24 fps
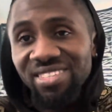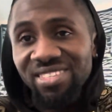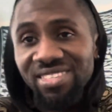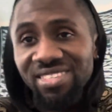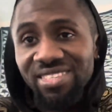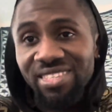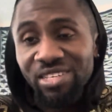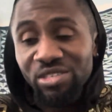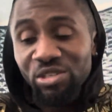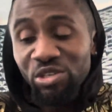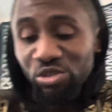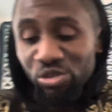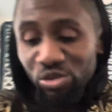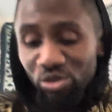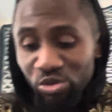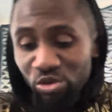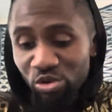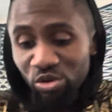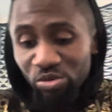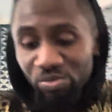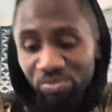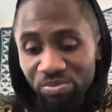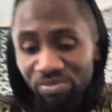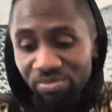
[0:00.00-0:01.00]
Dans notre
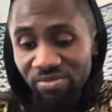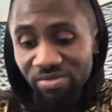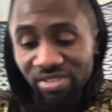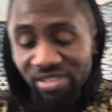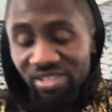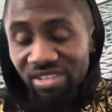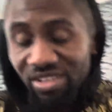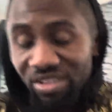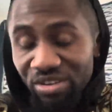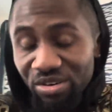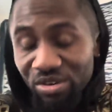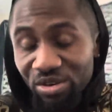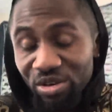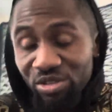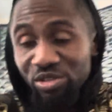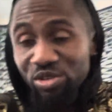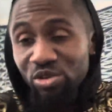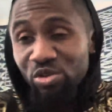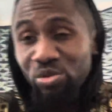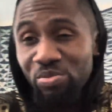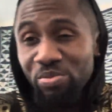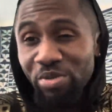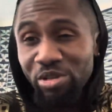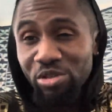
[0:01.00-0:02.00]
groupe, lorsque
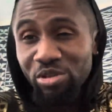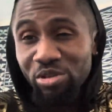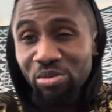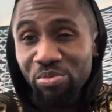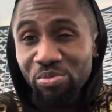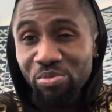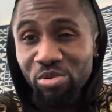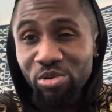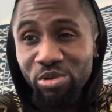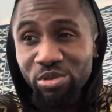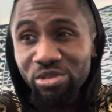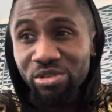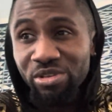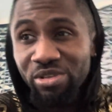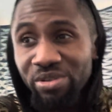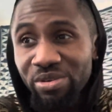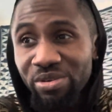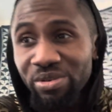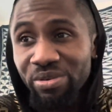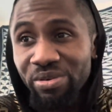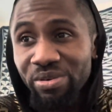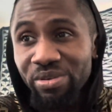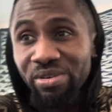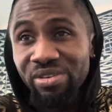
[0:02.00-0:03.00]
une personne pose
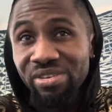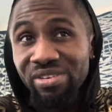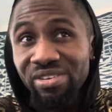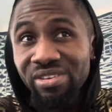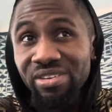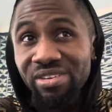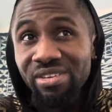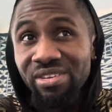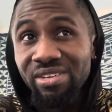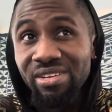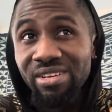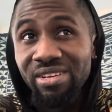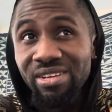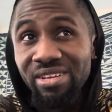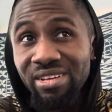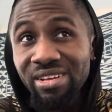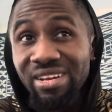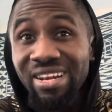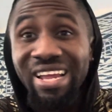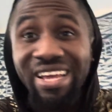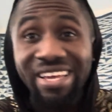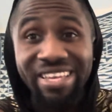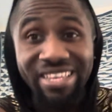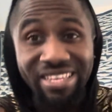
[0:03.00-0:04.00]

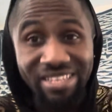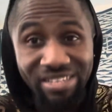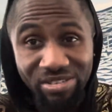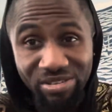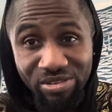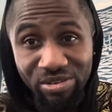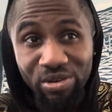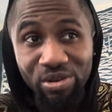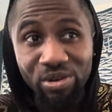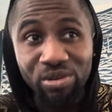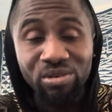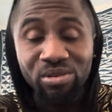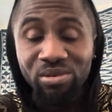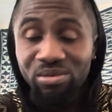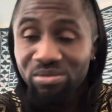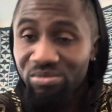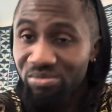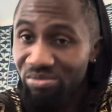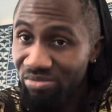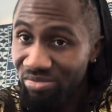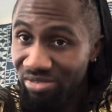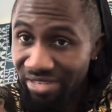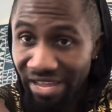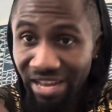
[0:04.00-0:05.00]
la question,
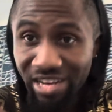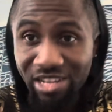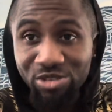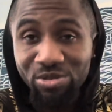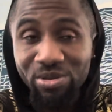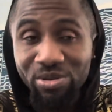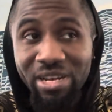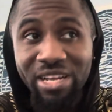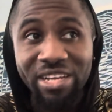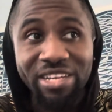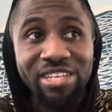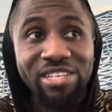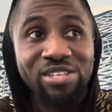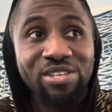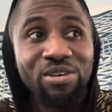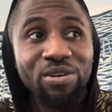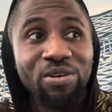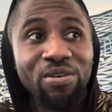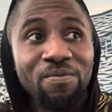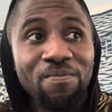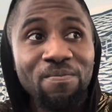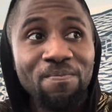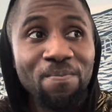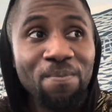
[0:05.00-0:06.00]
quelle que soit la
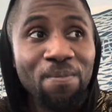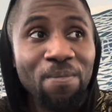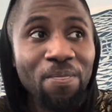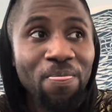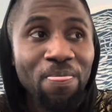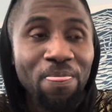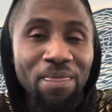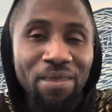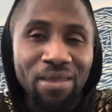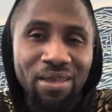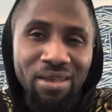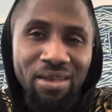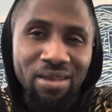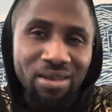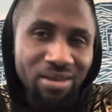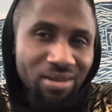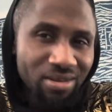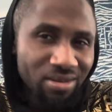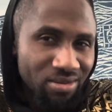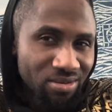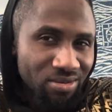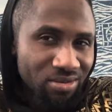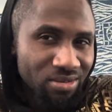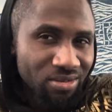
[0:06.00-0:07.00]
question,
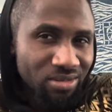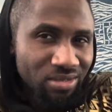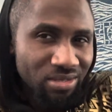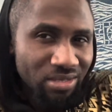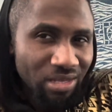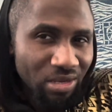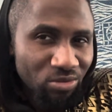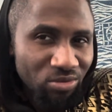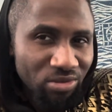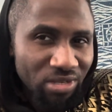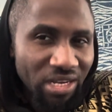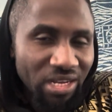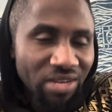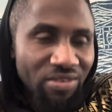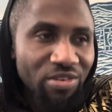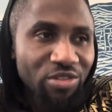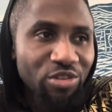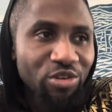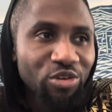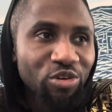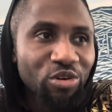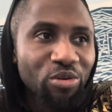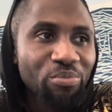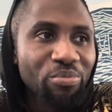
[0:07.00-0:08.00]
ça nous arrive
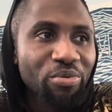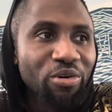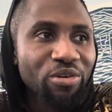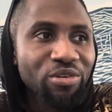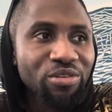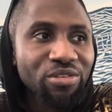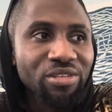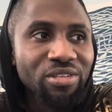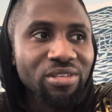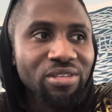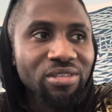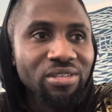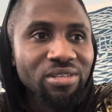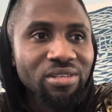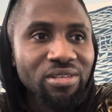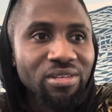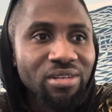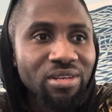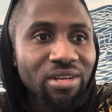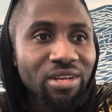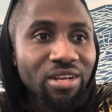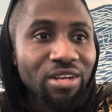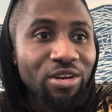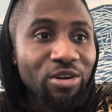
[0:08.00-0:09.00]
de répondre.
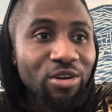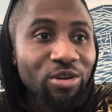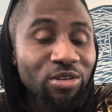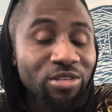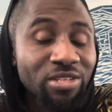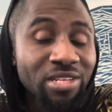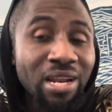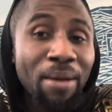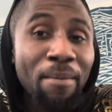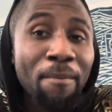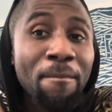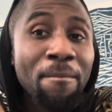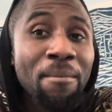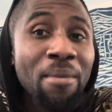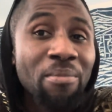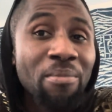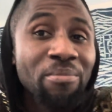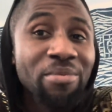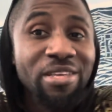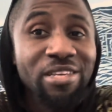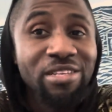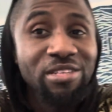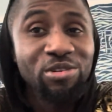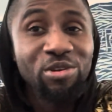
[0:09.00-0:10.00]
Lorsque la même
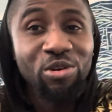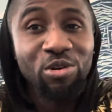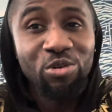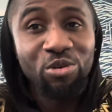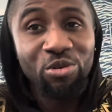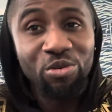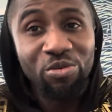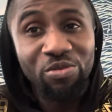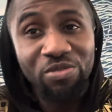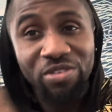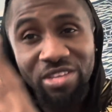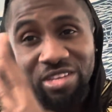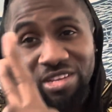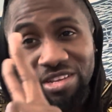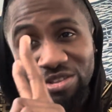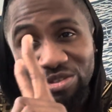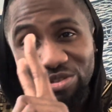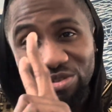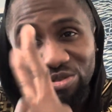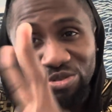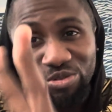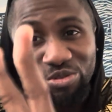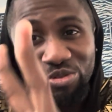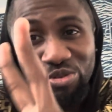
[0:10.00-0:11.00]
question revient
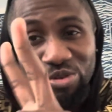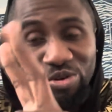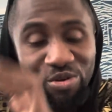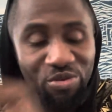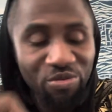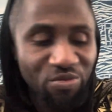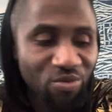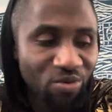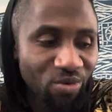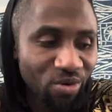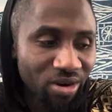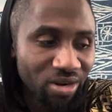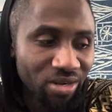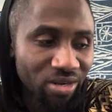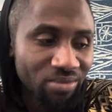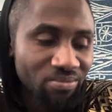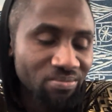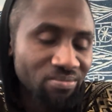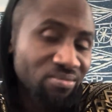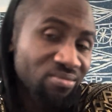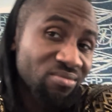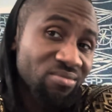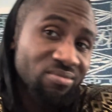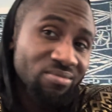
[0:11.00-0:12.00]
deux fois,
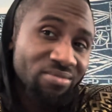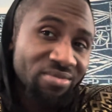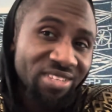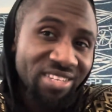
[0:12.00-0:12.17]
hmm,